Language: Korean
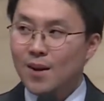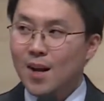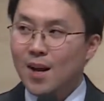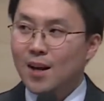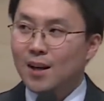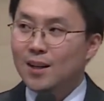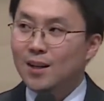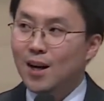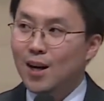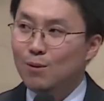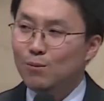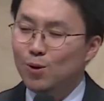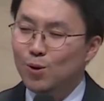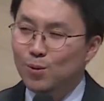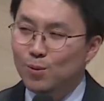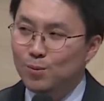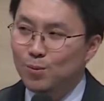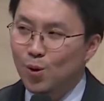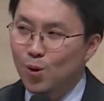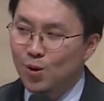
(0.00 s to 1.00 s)
그가
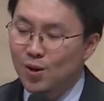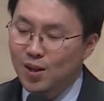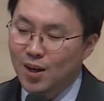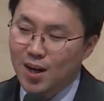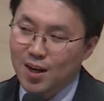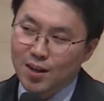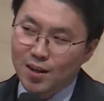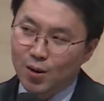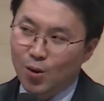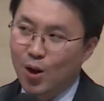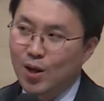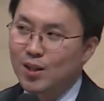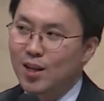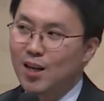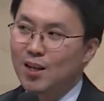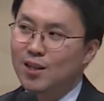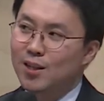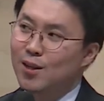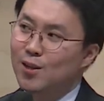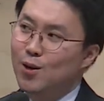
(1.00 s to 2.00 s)
뭐뭐 뭐 그가
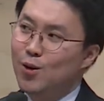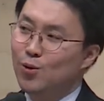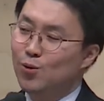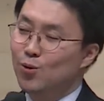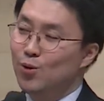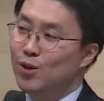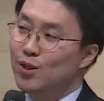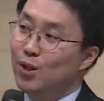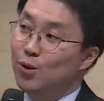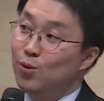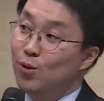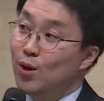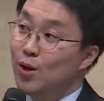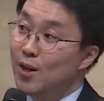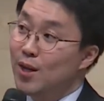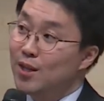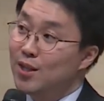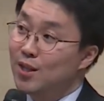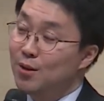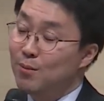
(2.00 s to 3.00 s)
굉장히 실력도 이제
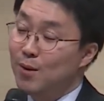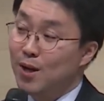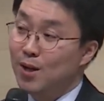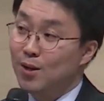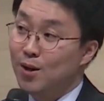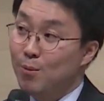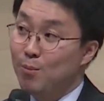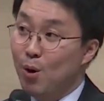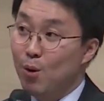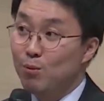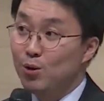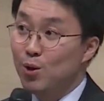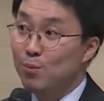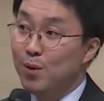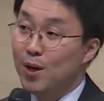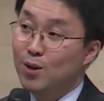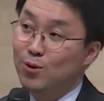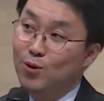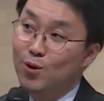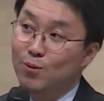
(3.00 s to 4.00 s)
뛰어났지만 그가
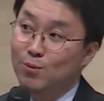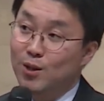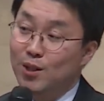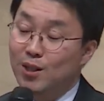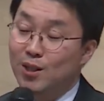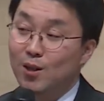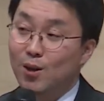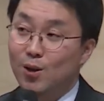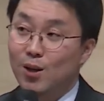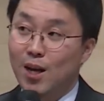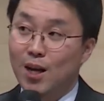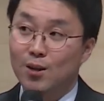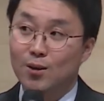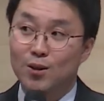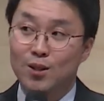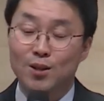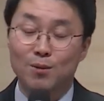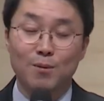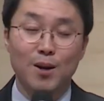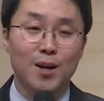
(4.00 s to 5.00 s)
범접할 수 없는 실력을
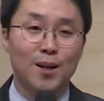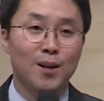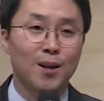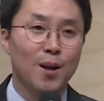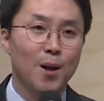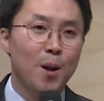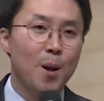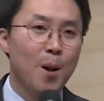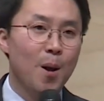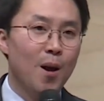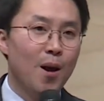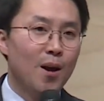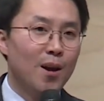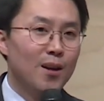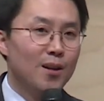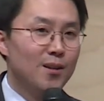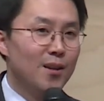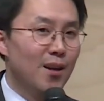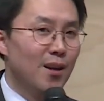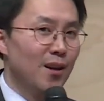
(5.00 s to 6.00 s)
가졌지만
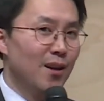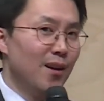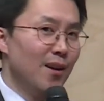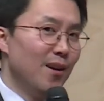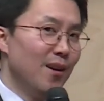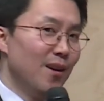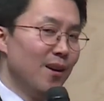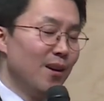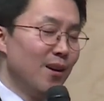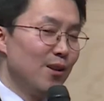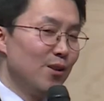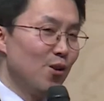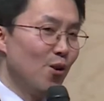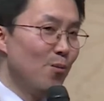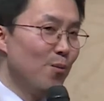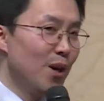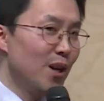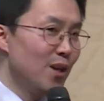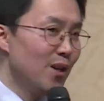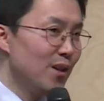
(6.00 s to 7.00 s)
이제
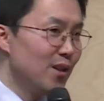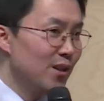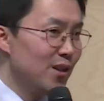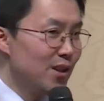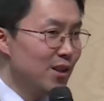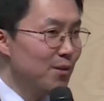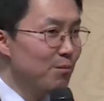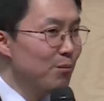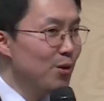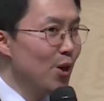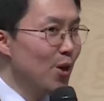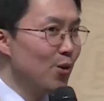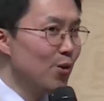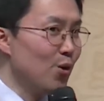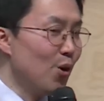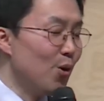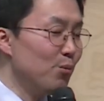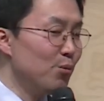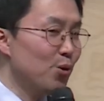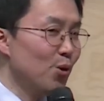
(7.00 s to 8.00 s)
정말 10년
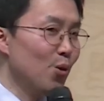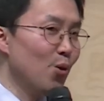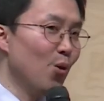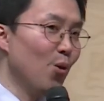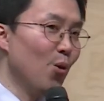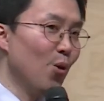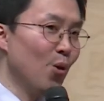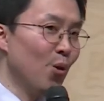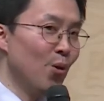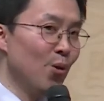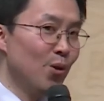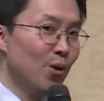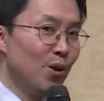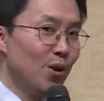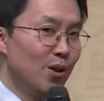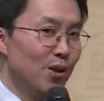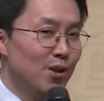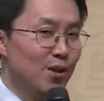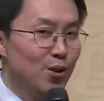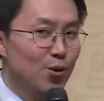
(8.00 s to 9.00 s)
넘도록
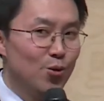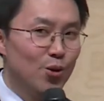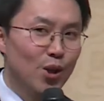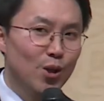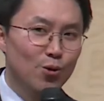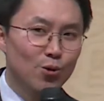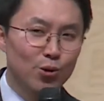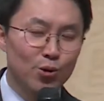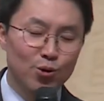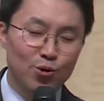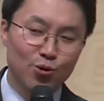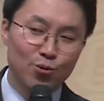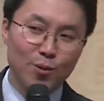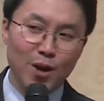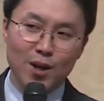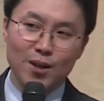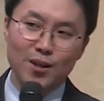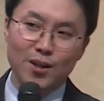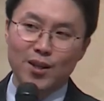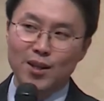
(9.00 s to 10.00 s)
그 뒤에도
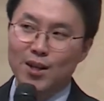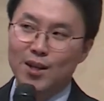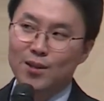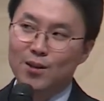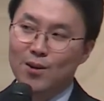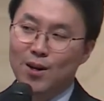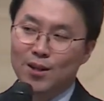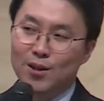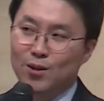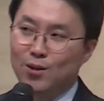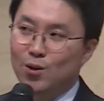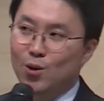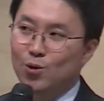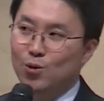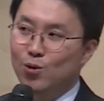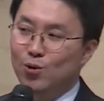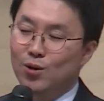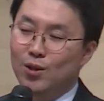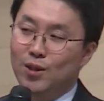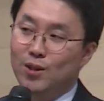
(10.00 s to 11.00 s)
수많은 기라성 같은
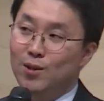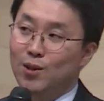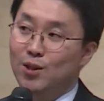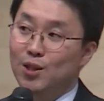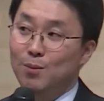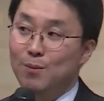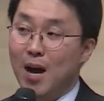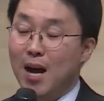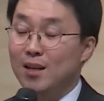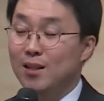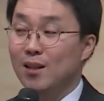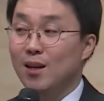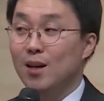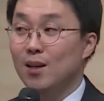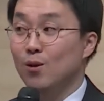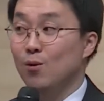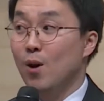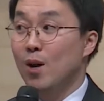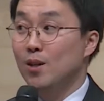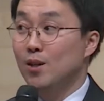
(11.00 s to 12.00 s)
선수들이 있었지만
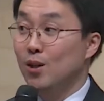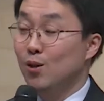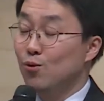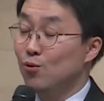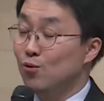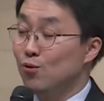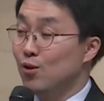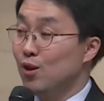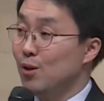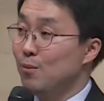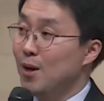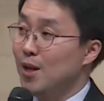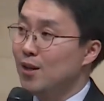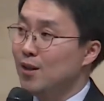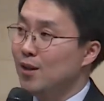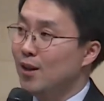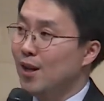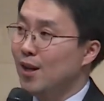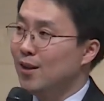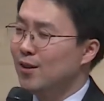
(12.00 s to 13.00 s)
아직까지 황제로
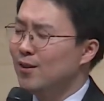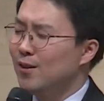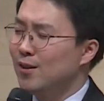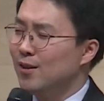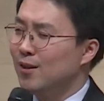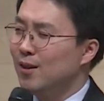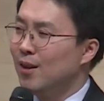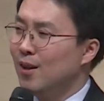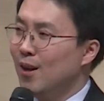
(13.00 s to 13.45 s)
군림하는 데에는